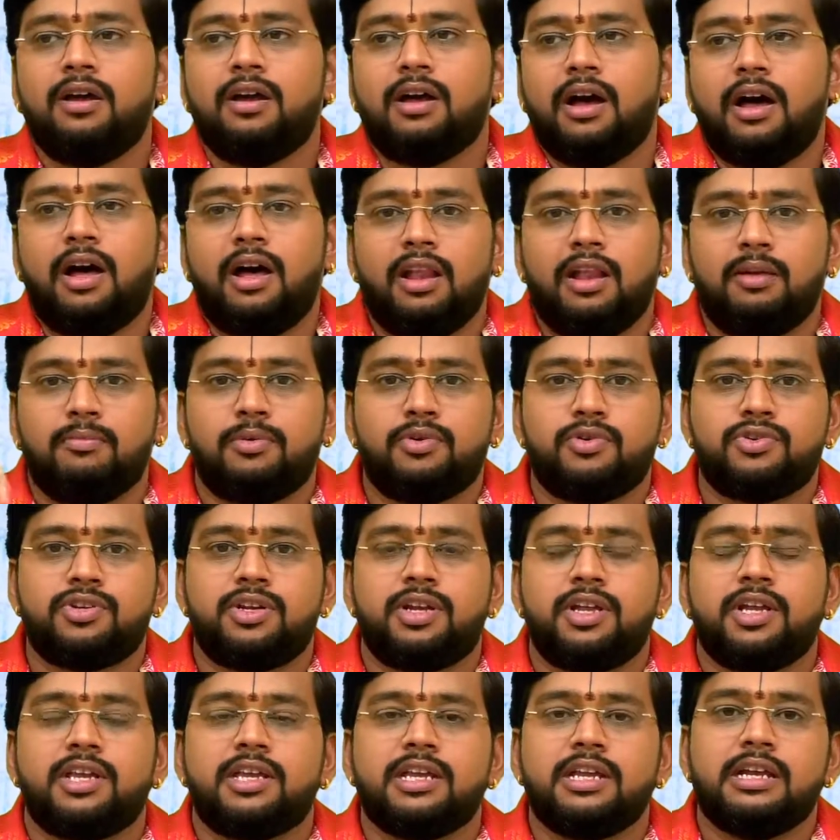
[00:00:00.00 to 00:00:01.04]
கால
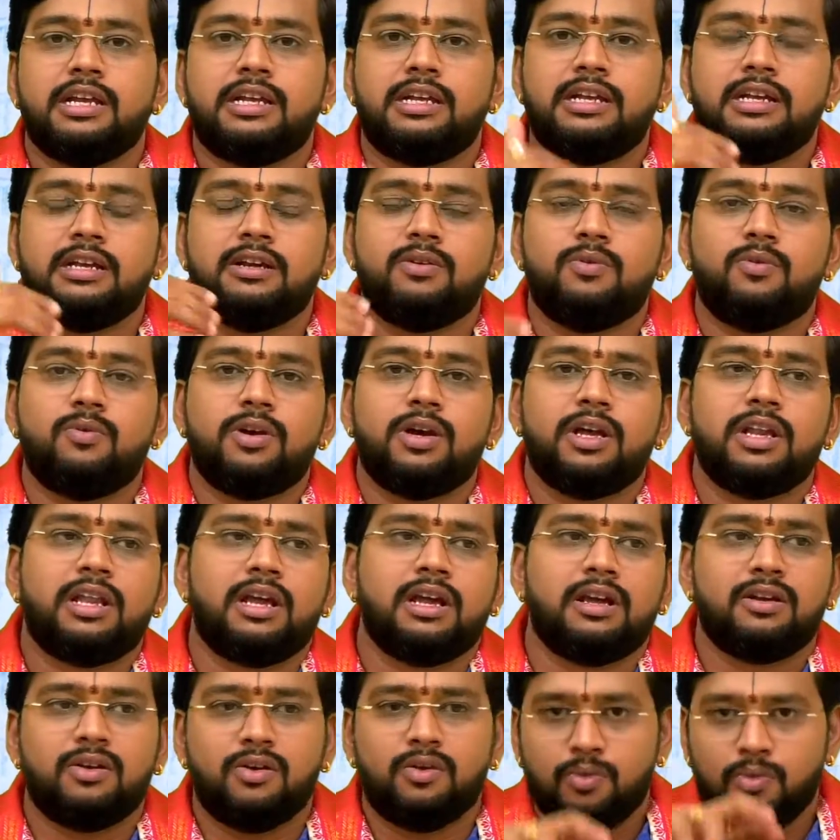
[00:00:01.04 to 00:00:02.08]
புருஷனுக்கு எட்டு உங்கள்
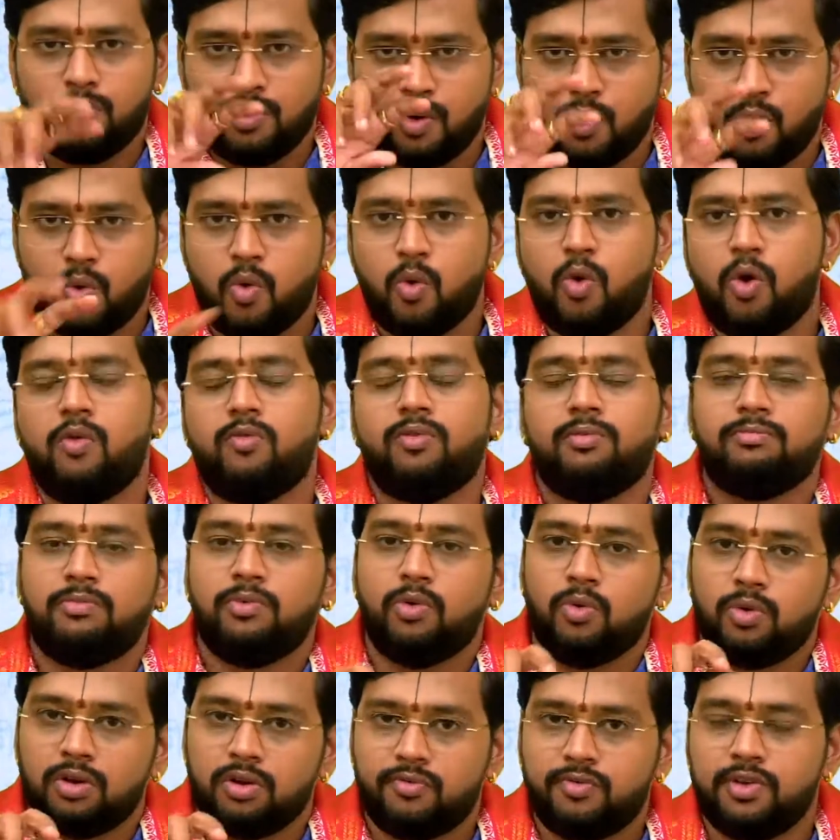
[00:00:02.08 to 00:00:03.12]
லக்னம் ஒரு கோபம்
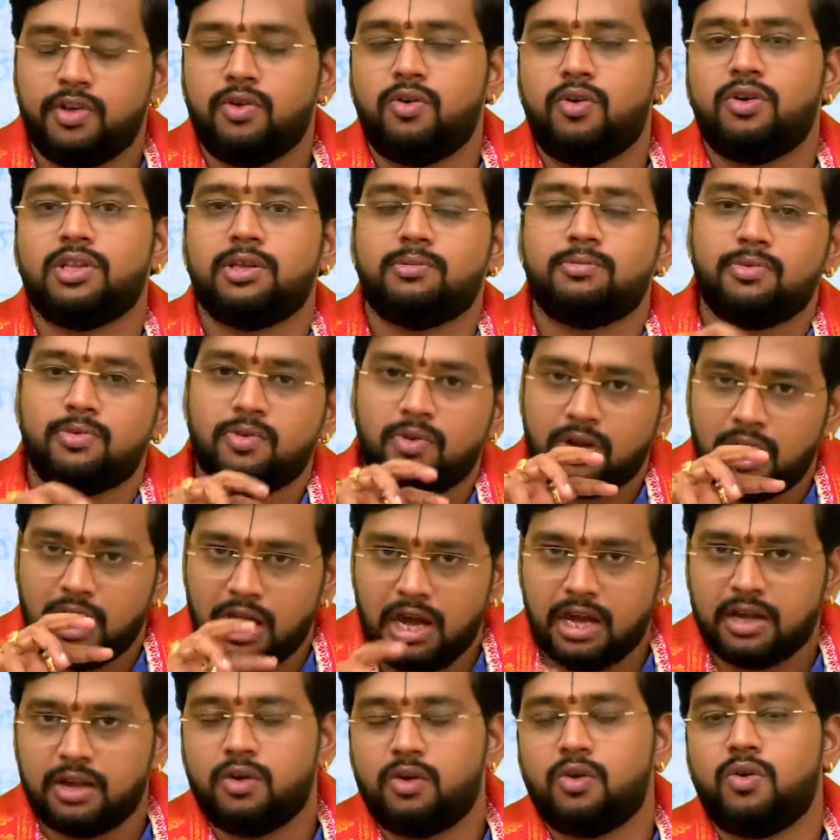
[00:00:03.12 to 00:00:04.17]
ஒரு விரோதம் ஒரு
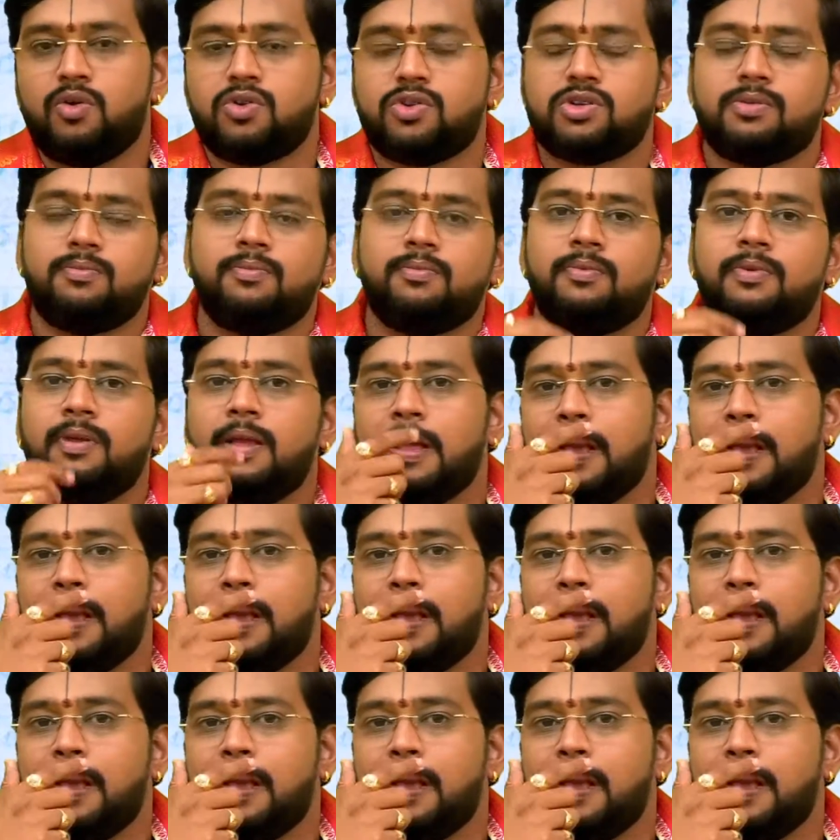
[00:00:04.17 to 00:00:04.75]
ஆக்ரோஷம்